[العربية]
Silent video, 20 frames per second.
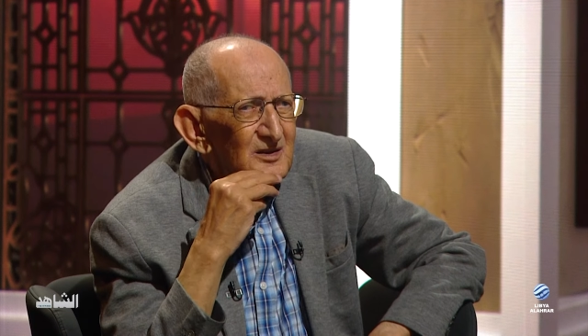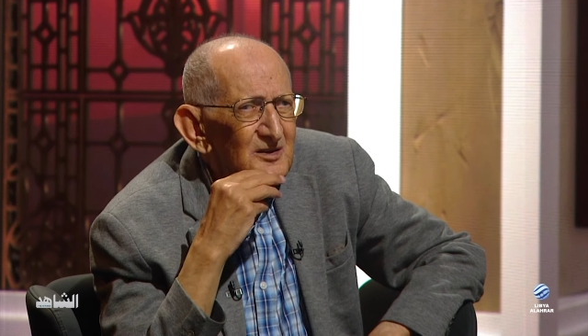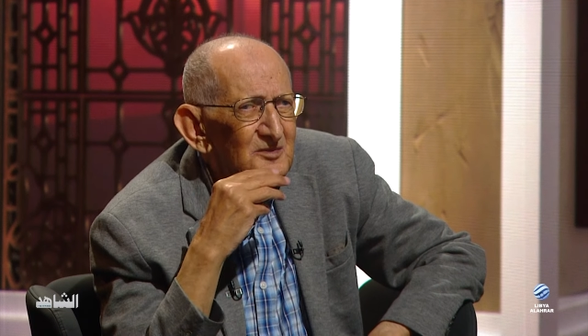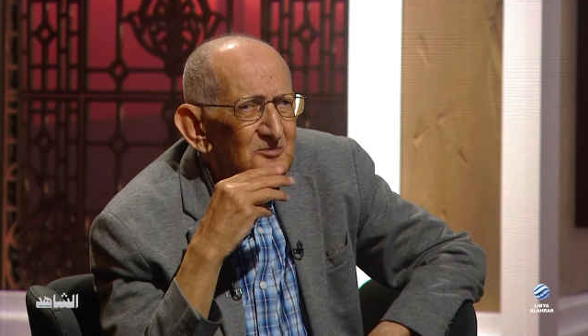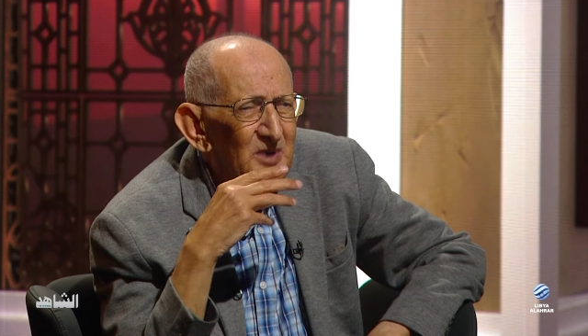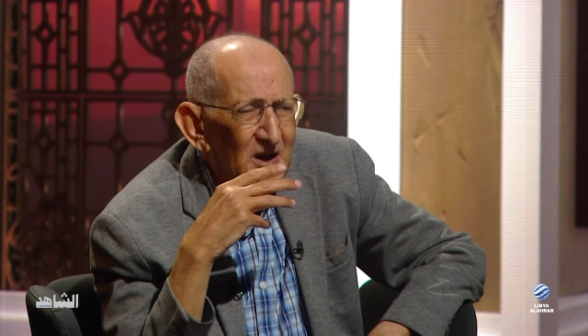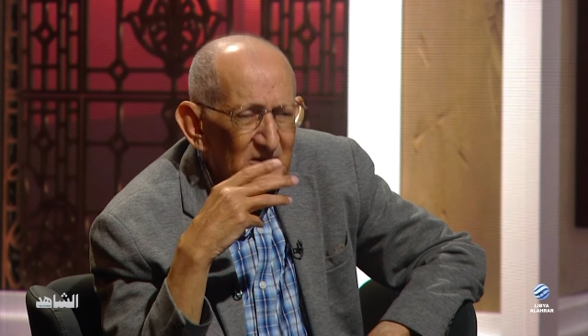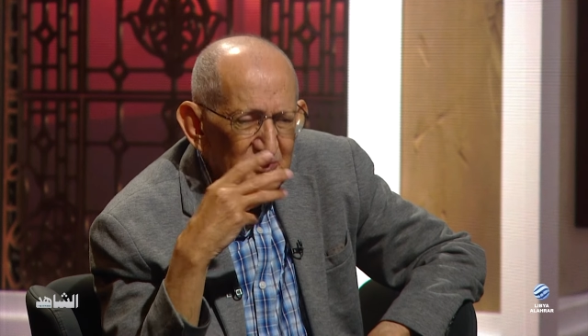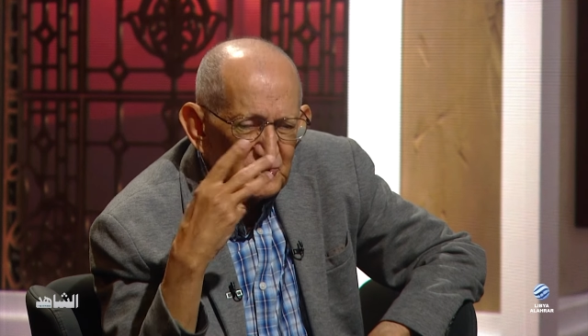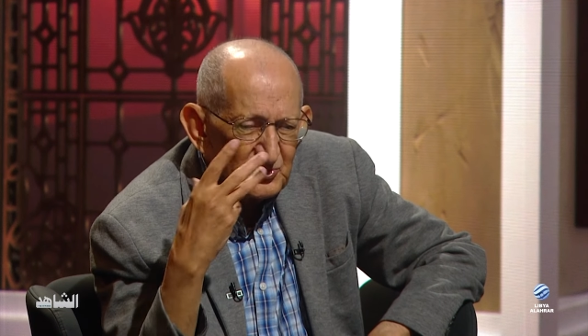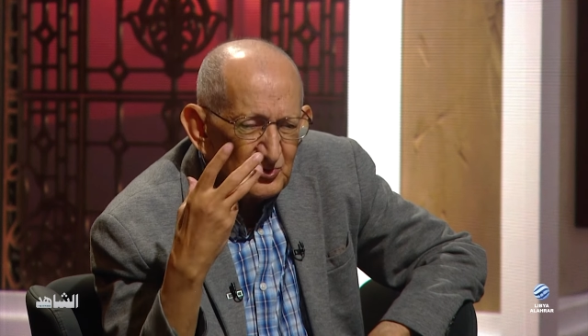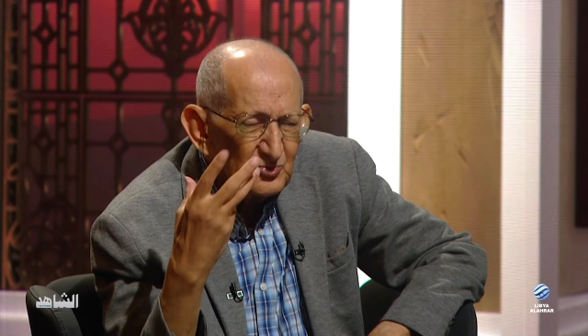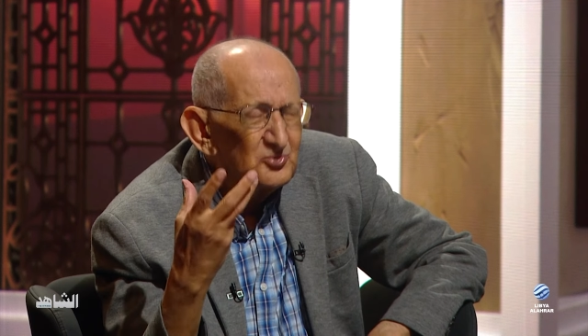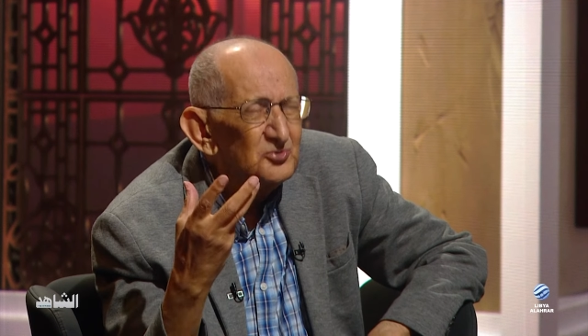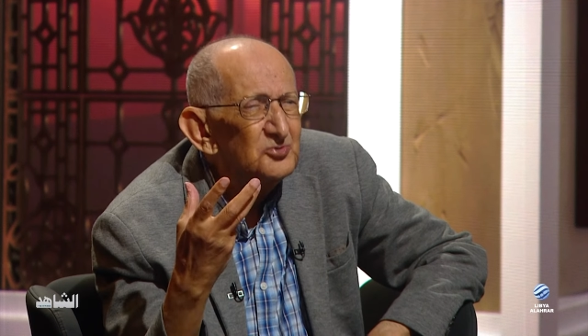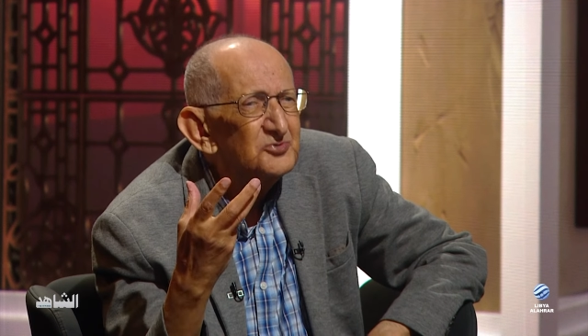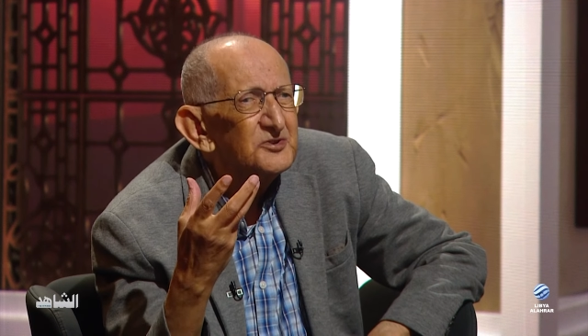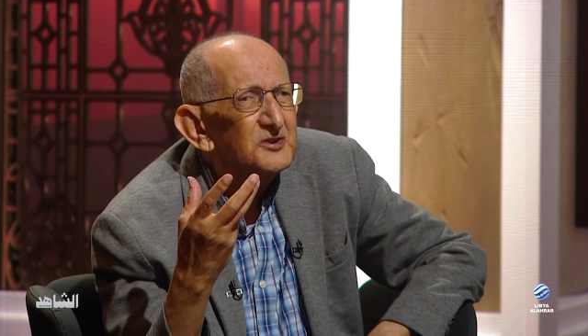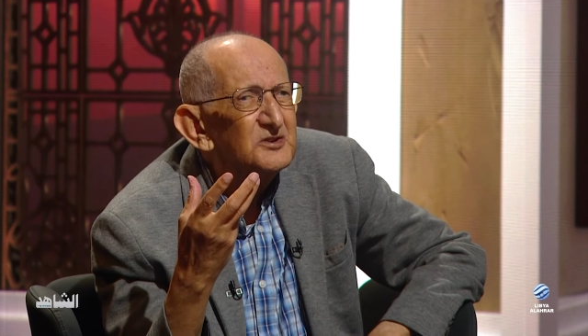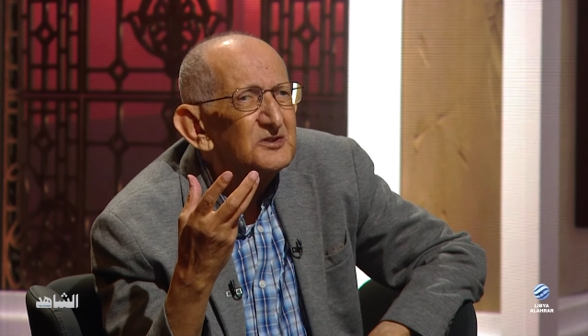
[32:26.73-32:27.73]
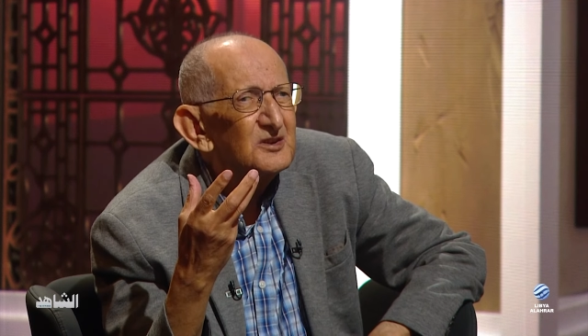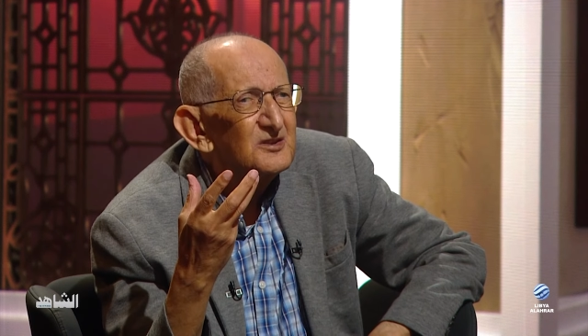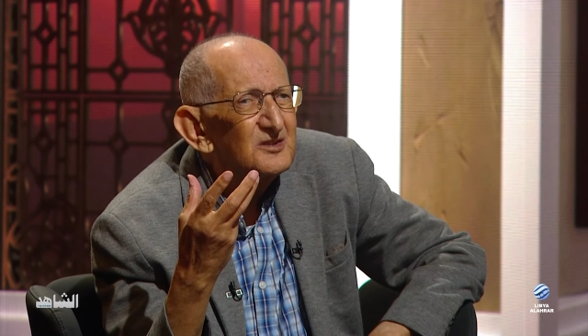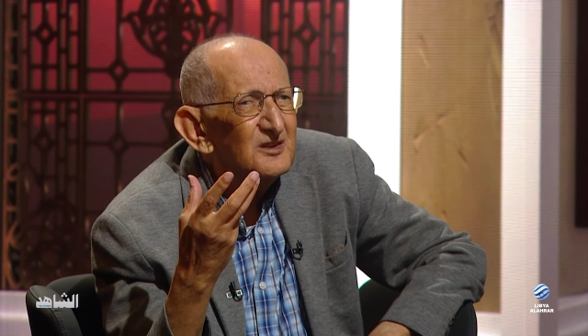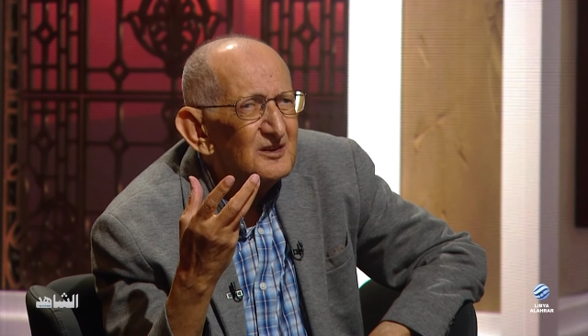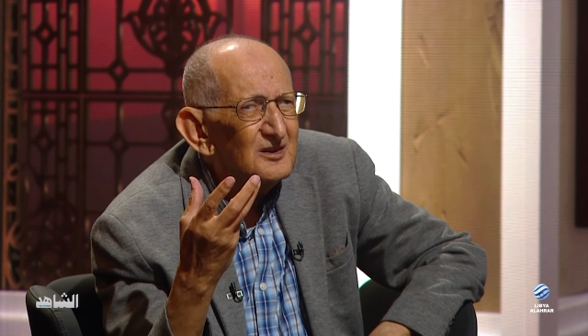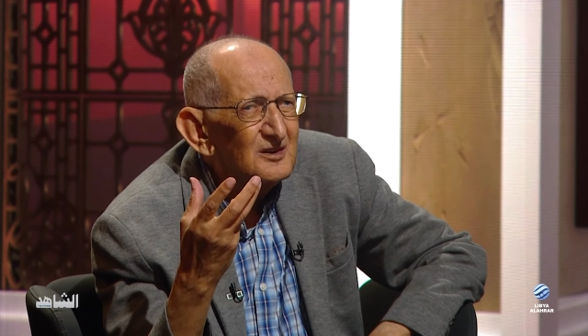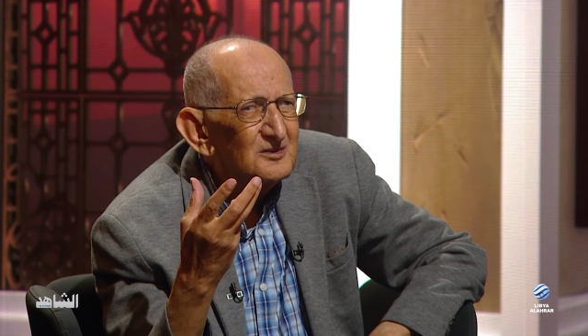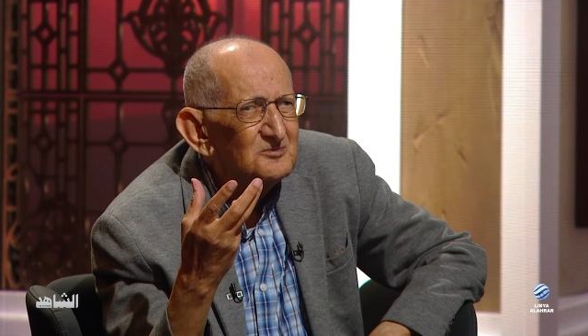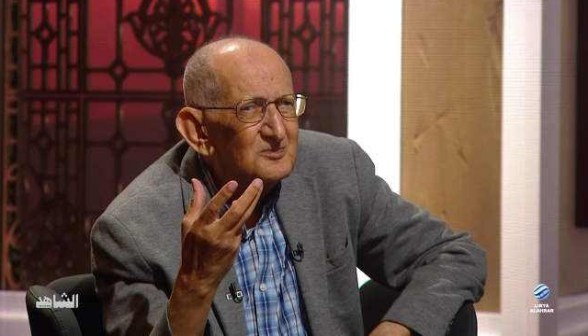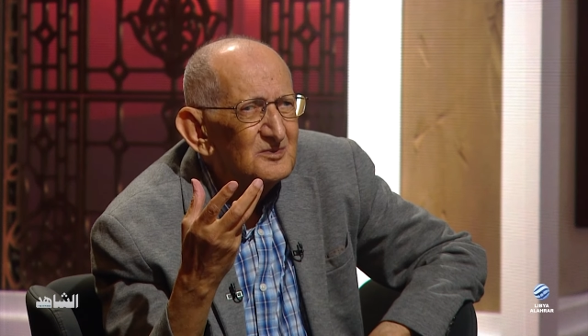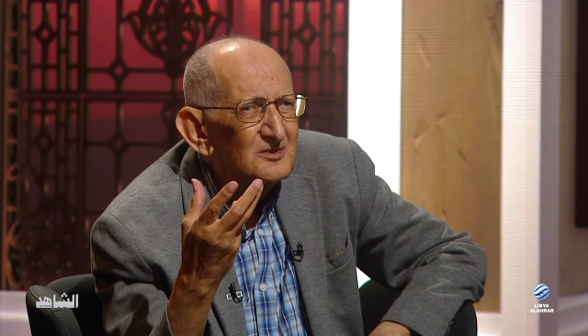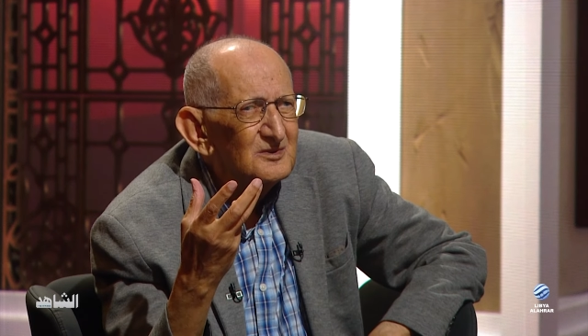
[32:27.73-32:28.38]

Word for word: بعد سقوط النظام